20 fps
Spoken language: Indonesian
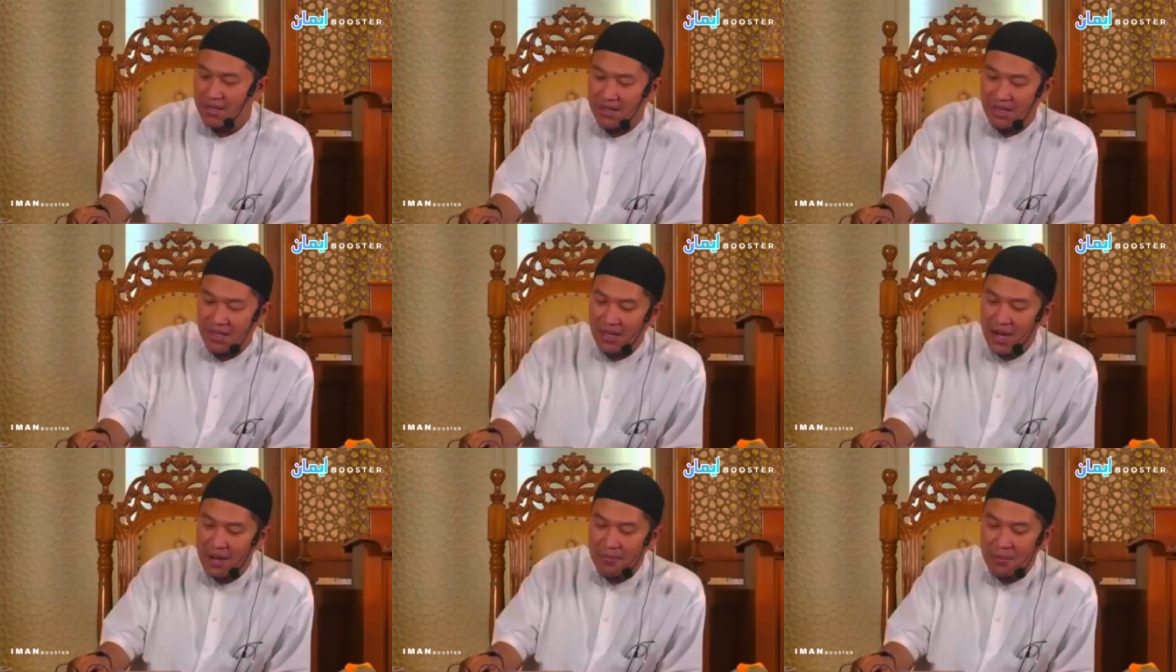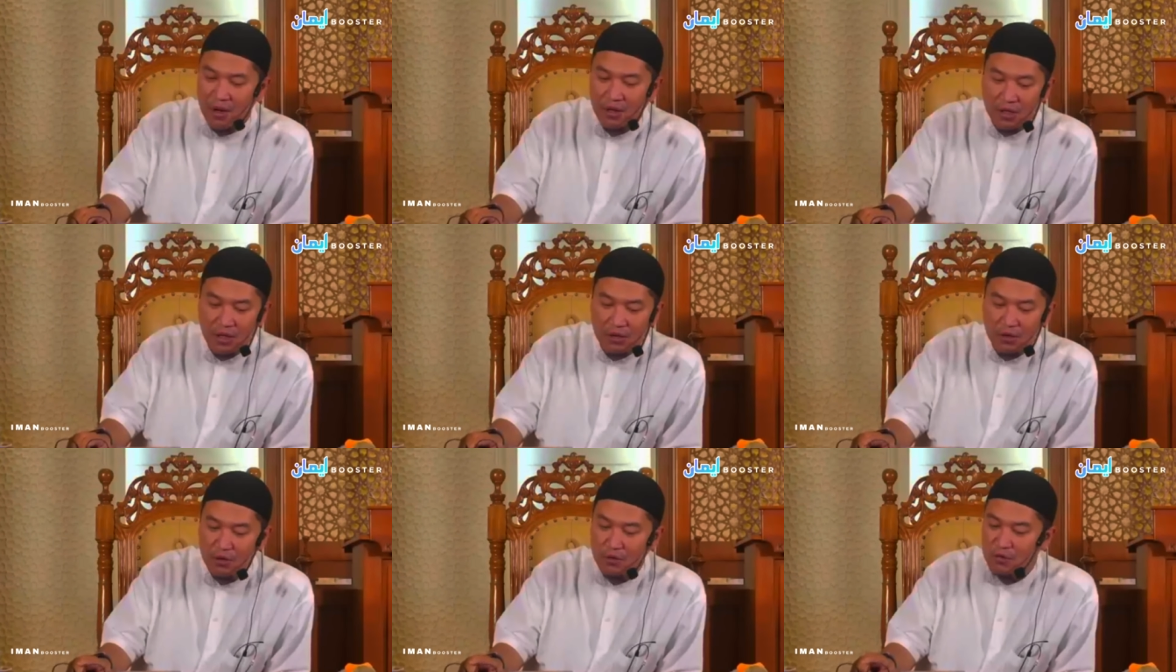Kenapa Allah
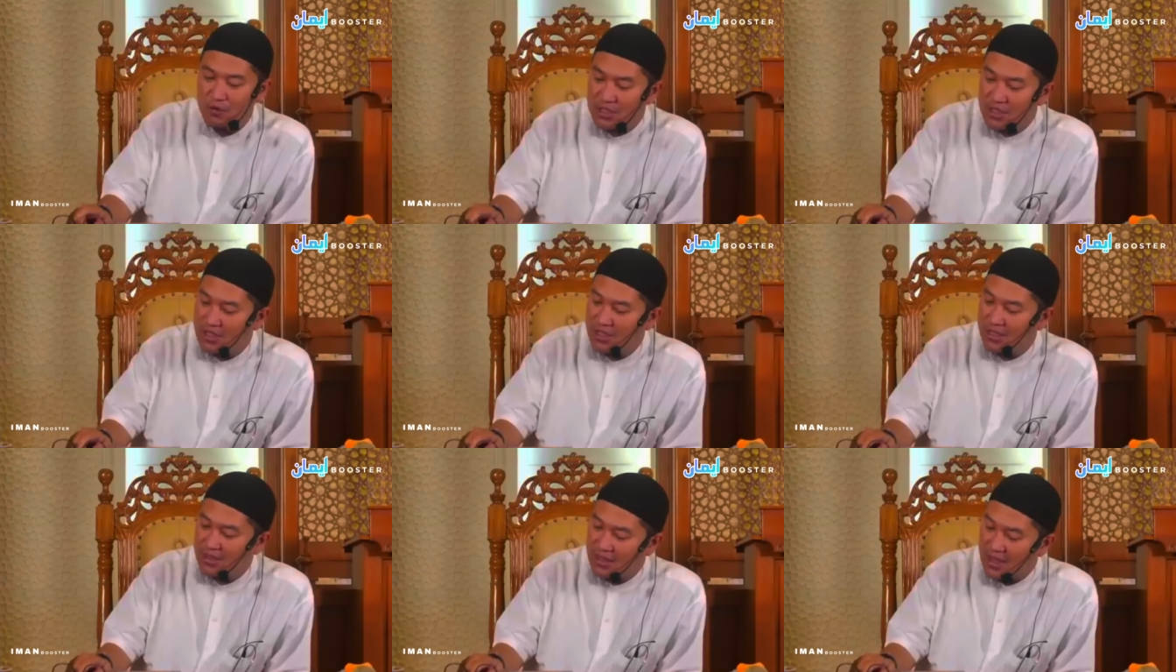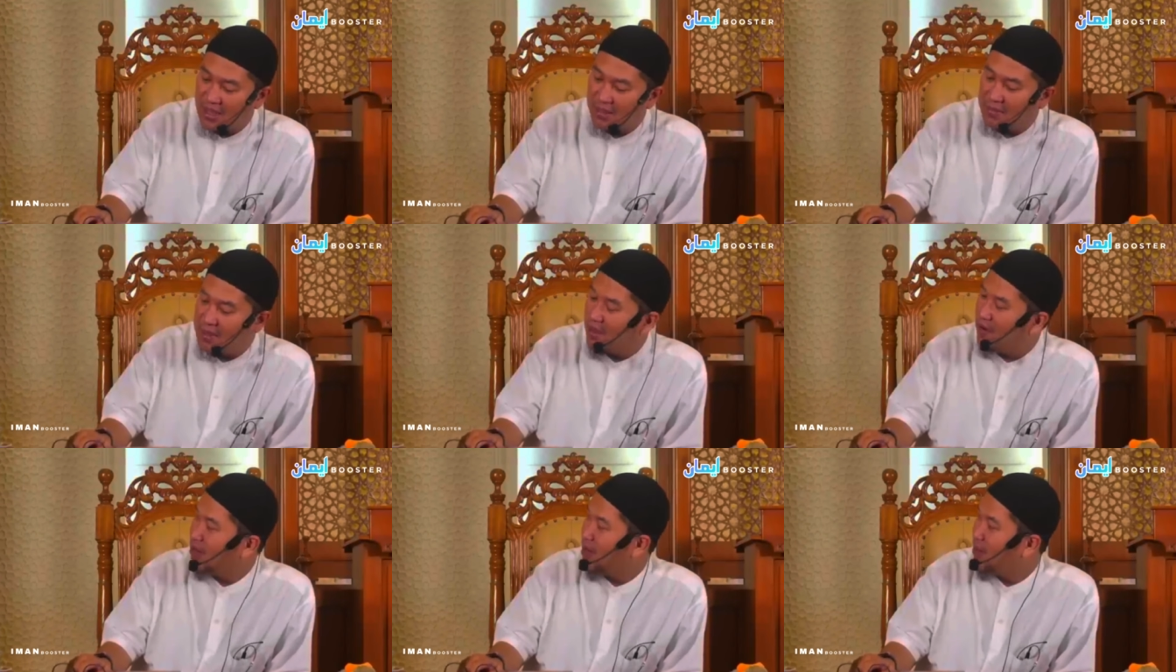itu uji kita,
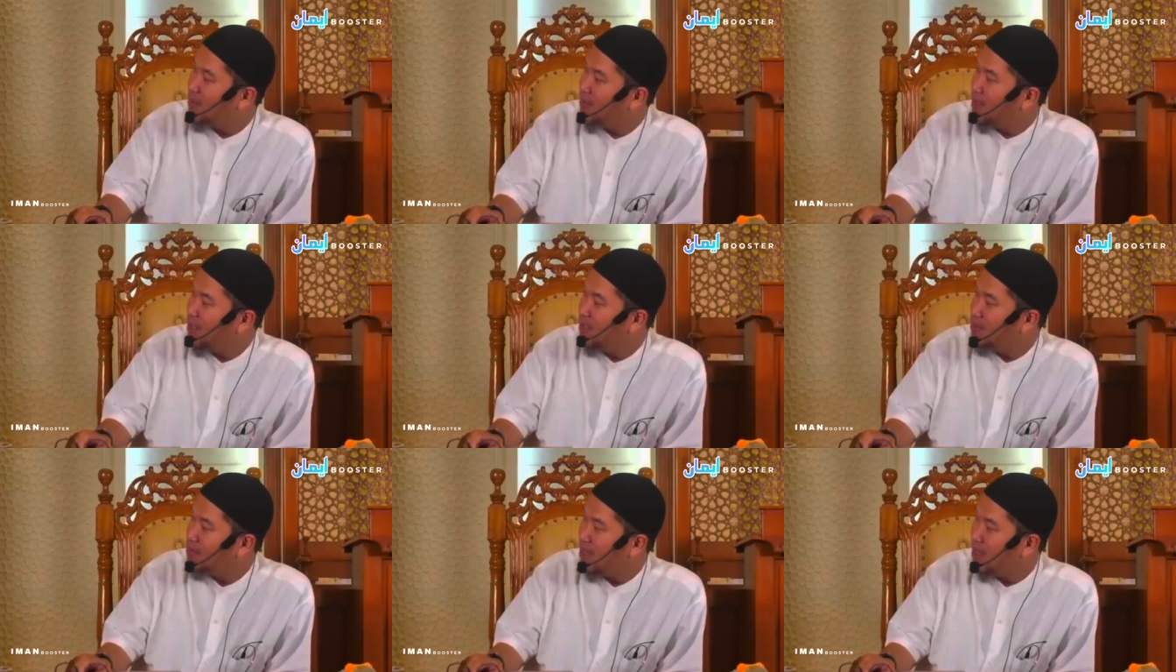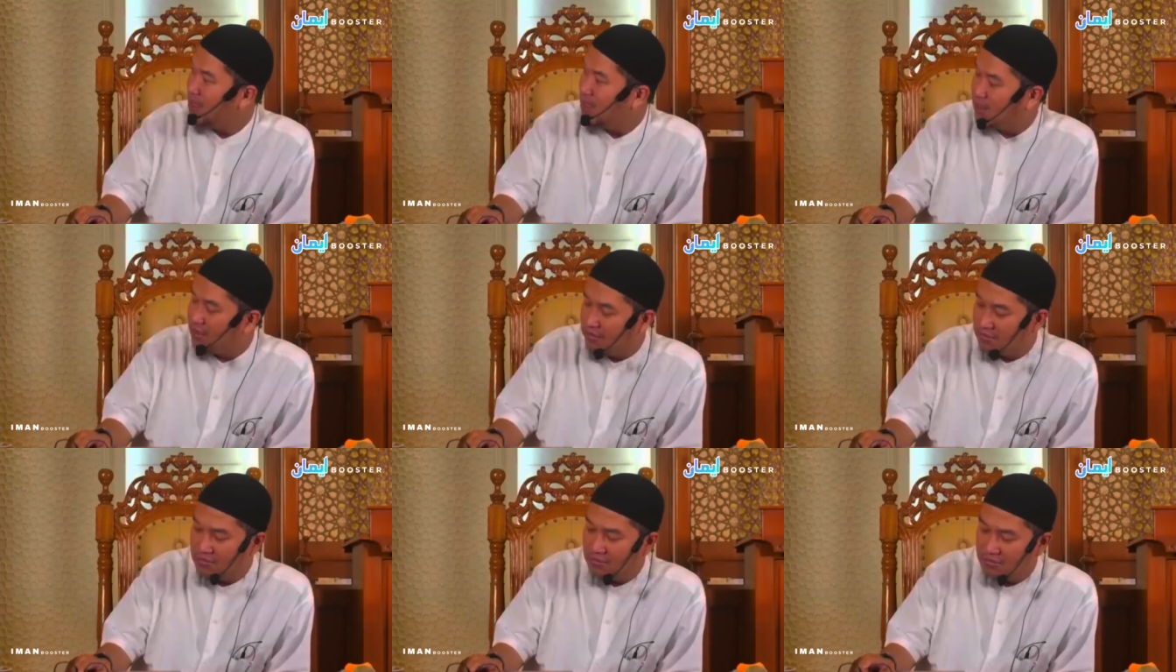Pak, orang beriman itu?